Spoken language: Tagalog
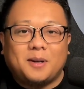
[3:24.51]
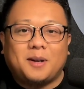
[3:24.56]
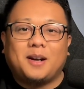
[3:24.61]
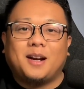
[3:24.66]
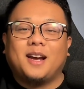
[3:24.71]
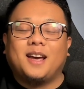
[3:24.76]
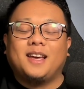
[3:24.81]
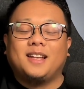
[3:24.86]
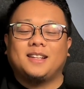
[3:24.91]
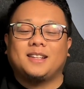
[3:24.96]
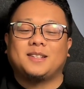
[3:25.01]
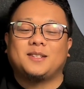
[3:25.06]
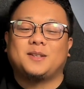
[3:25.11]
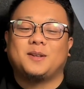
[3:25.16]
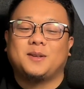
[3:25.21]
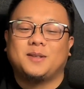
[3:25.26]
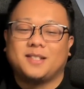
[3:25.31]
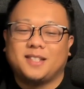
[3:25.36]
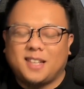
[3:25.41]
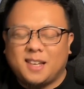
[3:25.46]
alright?
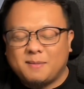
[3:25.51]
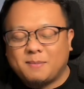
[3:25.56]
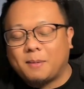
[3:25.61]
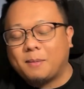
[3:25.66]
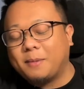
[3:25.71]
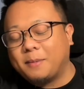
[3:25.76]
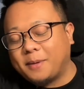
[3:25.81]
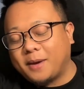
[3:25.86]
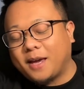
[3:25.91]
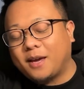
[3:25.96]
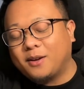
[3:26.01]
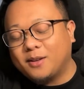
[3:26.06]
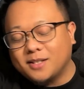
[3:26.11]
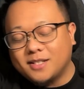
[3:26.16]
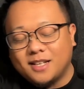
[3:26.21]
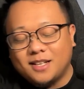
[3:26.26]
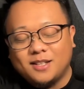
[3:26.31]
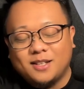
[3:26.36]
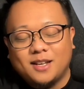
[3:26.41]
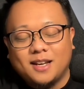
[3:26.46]
So, sige, pabibigay ko na
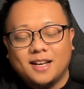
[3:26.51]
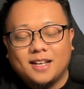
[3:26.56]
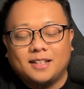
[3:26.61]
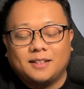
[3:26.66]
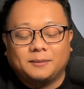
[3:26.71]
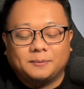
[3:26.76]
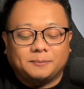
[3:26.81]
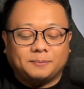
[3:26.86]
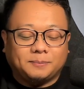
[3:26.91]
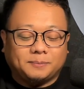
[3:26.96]
sa inyo yan.